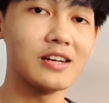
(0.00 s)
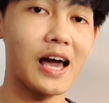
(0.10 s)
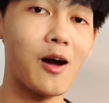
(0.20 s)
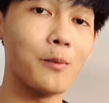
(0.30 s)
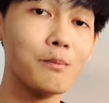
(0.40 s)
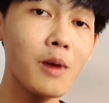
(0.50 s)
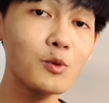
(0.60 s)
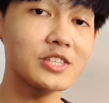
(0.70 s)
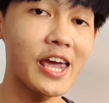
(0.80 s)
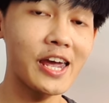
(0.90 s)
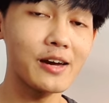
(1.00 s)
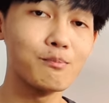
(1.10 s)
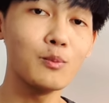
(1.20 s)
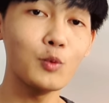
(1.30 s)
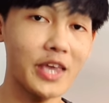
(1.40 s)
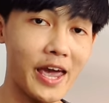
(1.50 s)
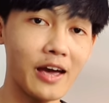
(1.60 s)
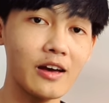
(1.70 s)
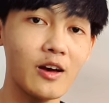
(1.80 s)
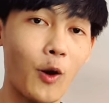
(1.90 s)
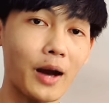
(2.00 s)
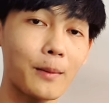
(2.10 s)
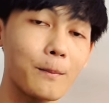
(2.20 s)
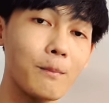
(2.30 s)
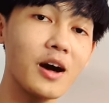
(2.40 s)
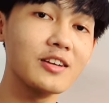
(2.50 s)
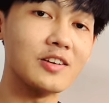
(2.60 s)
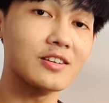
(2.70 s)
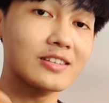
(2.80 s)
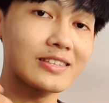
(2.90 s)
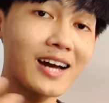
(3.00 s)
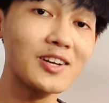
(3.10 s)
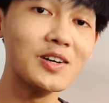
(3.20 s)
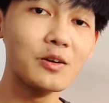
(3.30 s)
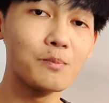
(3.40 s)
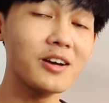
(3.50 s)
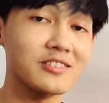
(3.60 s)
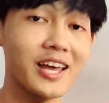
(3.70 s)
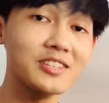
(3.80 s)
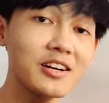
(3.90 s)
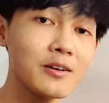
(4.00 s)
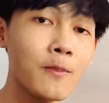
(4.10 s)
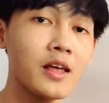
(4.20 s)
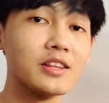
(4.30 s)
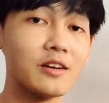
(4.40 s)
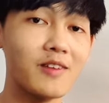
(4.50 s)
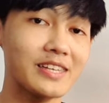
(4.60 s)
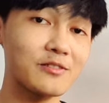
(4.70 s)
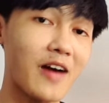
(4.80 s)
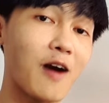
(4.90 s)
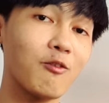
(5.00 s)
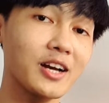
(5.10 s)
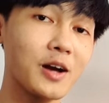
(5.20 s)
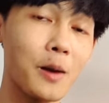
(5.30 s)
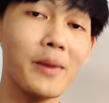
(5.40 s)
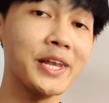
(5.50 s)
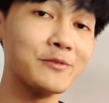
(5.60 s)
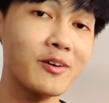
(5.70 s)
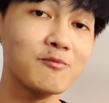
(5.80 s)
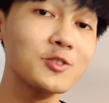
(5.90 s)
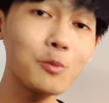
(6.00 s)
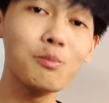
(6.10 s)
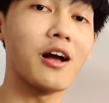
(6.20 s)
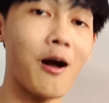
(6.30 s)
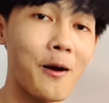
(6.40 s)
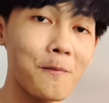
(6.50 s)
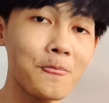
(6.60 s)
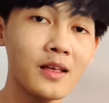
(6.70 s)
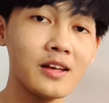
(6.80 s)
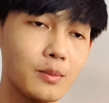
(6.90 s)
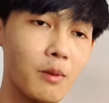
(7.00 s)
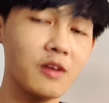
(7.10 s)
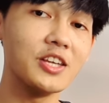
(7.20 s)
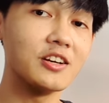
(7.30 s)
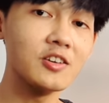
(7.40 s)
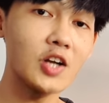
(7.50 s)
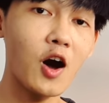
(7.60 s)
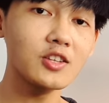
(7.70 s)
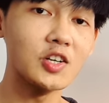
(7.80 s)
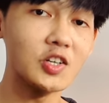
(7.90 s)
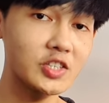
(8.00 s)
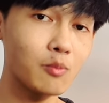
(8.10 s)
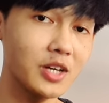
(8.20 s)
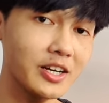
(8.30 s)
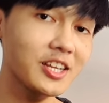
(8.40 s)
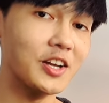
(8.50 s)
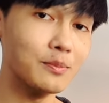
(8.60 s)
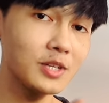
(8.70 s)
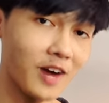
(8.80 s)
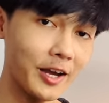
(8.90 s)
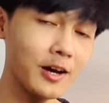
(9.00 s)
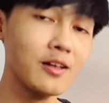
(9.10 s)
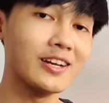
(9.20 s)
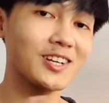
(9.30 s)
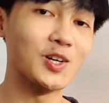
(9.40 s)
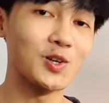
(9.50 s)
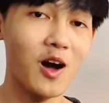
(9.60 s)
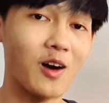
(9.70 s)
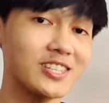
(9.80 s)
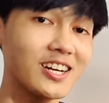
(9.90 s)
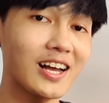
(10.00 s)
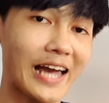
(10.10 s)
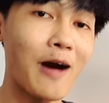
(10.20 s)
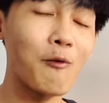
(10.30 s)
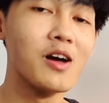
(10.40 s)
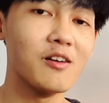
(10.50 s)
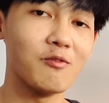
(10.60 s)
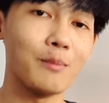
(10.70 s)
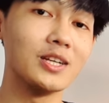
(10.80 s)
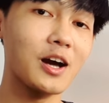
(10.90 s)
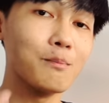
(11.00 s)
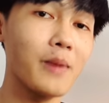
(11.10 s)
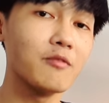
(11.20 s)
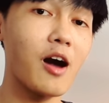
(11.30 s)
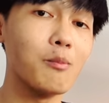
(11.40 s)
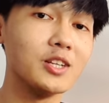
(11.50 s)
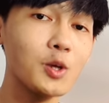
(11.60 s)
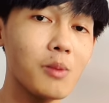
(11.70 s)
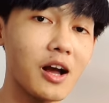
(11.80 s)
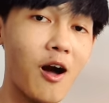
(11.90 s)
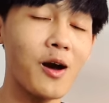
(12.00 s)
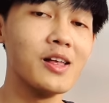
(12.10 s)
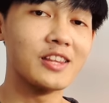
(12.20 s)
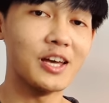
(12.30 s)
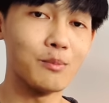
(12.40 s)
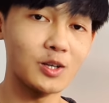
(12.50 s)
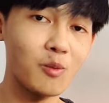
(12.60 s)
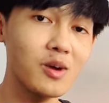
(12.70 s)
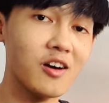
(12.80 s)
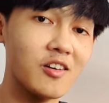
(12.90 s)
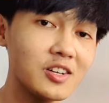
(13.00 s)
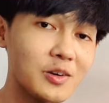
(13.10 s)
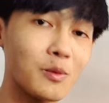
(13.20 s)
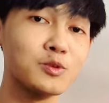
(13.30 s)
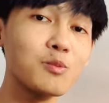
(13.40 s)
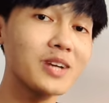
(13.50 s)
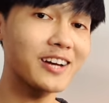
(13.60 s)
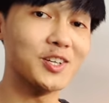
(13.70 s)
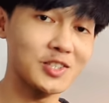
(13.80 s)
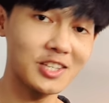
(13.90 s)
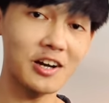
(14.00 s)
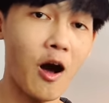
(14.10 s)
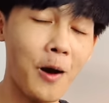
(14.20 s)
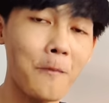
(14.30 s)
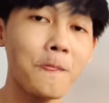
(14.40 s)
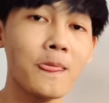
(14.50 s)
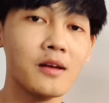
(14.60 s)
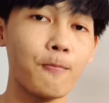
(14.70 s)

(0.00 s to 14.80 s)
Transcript: như là họ mới mua xe mới mua nhà hoặc mới được tăng lương mới được thăng chức thì văn sẽ vào văn comment văn chúc mừng họ bởi vì những người đó thường trong những cái thời điểm như vậy năng lượng của họ sẽ rất là cao và mình comment vào mình chúc mừng họ thì mình cũng hưởng được một chút năng lượng từ họ